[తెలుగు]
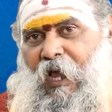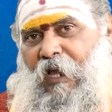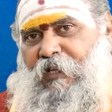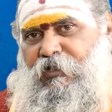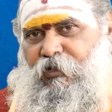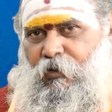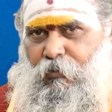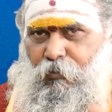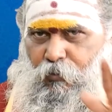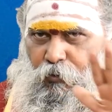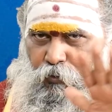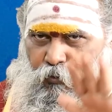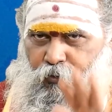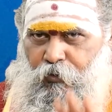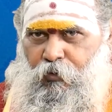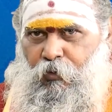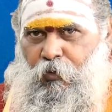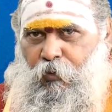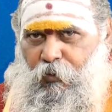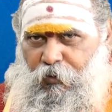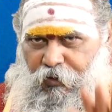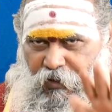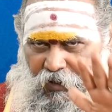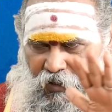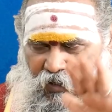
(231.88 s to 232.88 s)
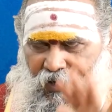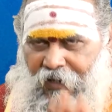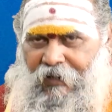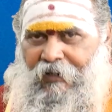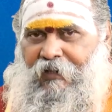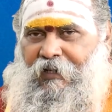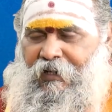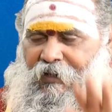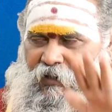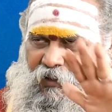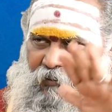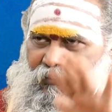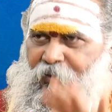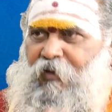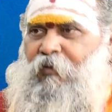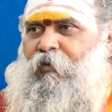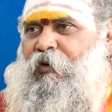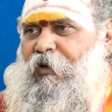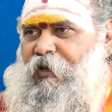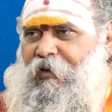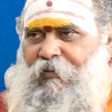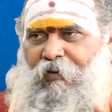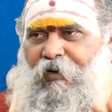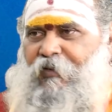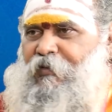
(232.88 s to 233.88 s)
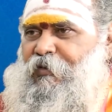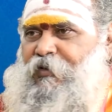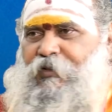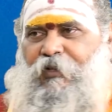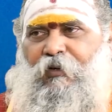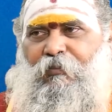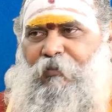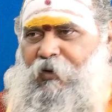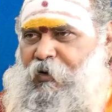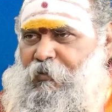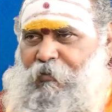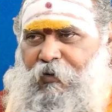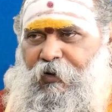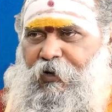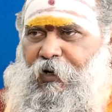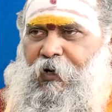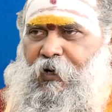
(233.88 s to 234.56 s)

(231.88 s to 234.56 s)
అసలు ముందు ఏంటి అనేది మీద ఒక వివరం ఇద్దాం మనం